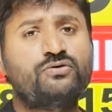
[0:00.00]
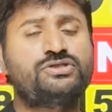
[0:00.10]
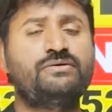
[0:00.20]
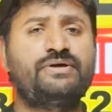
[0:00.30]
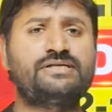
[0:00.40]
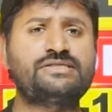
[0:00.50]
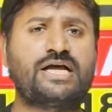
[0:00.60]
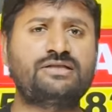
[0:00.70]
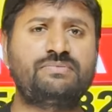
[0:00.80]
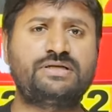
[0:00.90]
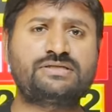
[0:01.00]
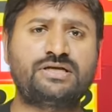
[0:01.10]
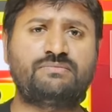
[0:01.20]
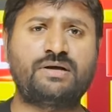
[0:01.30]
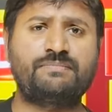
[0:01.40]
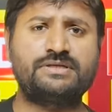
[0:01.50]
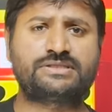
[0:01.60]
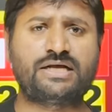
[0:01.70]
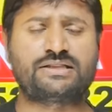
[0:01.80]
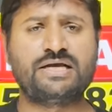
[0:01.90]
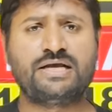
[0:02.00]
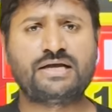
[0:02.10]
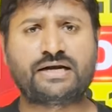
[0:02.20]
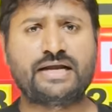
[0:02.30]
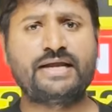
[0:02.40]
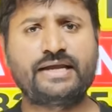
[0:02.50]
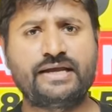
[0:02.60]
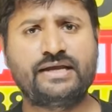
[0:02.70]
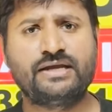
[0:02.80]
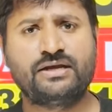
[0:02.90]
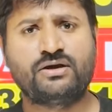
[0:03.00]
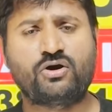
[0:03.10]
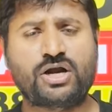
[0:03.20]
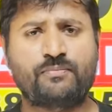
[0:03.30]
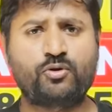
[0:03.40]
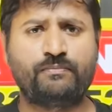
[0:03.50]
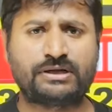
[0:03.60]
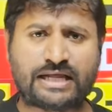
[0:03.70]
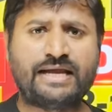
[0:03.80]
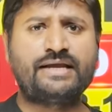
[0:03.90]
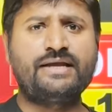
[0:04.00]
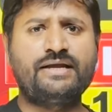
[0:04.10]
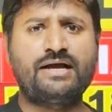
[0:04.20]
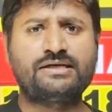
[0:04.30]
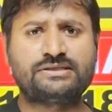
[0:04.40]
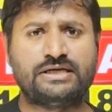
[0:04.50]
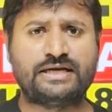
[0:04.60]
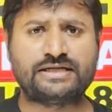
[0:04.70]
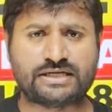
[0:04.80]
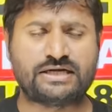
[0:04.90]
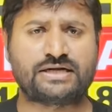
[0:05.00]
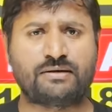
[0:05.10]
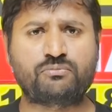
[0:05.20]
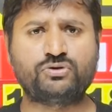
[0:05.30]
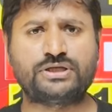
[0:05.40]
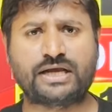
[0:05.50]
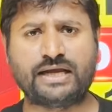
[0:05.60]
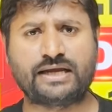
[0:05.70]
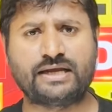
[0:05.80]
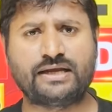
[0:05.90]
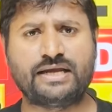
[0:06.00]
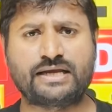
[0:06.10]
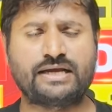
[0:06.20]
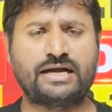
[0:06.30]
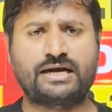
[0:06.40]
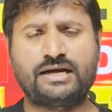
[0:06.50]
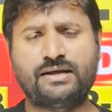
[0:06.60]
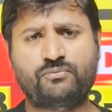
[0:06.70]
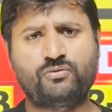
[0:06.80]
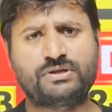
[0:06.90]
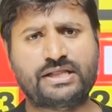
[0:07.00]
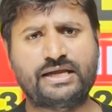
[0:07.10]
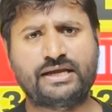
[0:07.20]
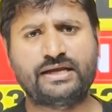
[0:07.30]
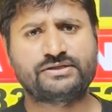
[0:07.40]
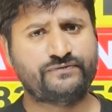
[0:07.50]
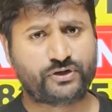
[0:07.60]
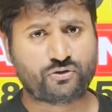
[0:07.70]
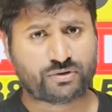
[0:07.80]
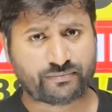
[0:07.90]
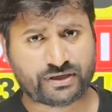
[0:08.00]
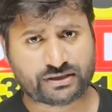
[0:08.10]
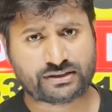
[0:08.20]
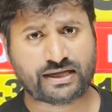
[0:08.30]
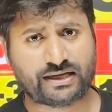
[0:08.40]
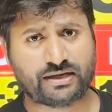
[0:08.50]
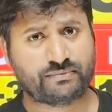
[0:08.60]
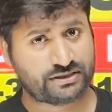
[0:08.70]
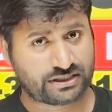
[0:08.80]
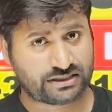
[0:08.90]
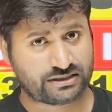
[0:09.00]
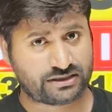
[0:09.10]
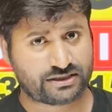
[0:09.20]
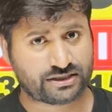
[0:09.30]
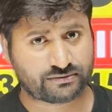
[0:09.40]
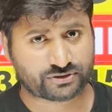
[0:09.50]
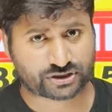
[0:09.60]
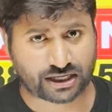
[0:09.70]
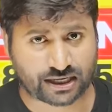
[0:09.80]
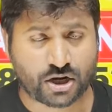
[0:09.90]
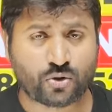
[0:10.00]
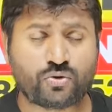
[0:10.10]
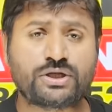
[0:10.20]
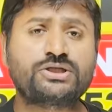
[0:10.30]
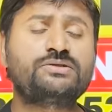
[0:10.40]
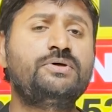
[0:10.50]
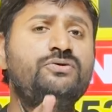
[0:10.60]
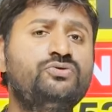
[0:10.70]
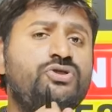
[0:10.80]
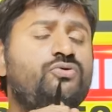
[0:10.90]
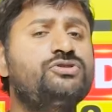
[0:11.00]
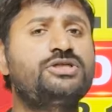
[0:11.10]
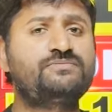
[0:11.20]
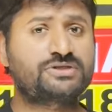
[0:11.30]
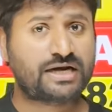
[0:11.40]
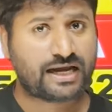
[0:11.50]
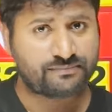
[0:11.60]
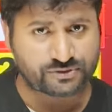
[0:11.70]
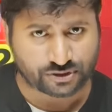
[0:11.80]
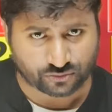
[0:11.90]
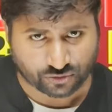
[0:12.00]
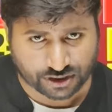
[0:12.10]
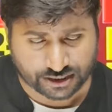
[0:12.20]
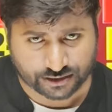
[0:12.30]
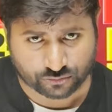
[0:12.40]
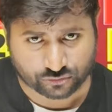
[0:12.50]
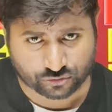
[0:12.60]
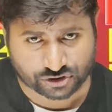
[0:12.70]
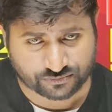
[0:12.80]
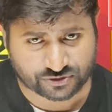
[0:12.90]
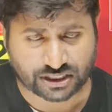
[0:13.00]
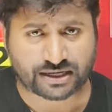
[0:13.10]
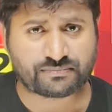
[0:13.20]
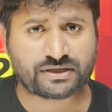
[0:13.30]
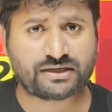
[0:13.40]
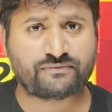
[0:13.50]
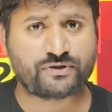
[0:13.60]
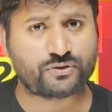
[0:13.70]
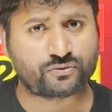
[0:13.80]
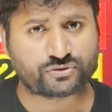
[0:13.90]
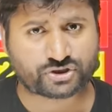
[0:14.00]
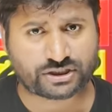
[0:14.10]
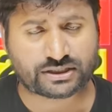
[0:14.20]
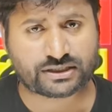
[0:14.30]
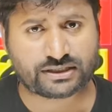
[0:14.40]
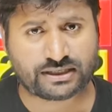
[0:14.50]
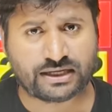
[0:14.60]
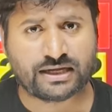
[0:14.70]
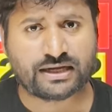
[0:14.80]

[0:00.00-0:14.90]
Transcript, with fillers: को सवेरे सात बजे से हम आपके साथ रहेंगे और आपको बताएंगे असली रिजल्ट आपको दिखाएंगे एक एक आंकड़ा आपको बताएंगे इस वीडियो में भी इतना ही हमें इजाज़त दीजिए नमस्कार उल्टा चश्मा यूसी को सब्सक्राइब ज़रूर करिए दोस्तों सब्सक्राइब करिए वीडियो को शेयर करिए